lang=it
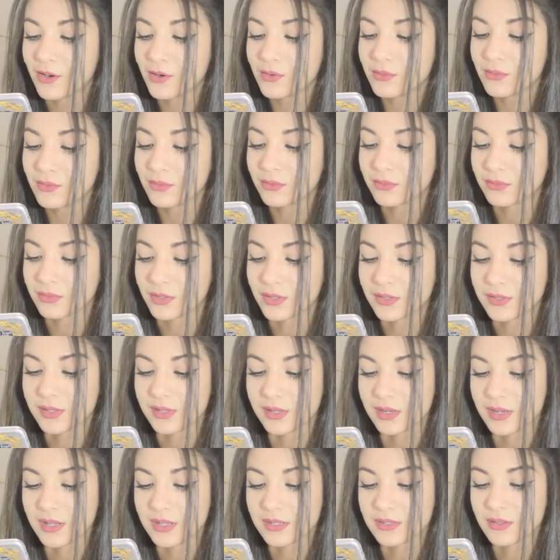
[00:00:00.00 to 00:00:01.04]
con un solo
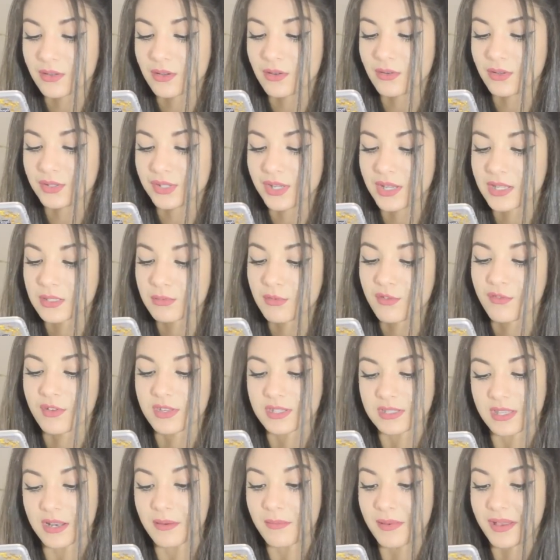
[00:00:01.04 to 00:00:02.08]
sorriso o gesto mi
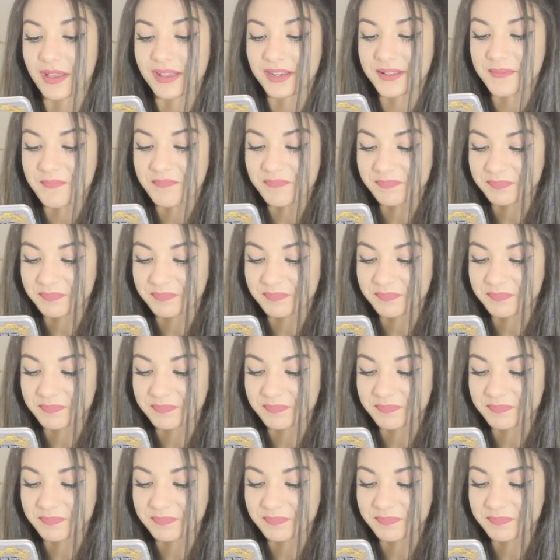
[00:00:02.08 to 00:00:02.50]
fai star bene.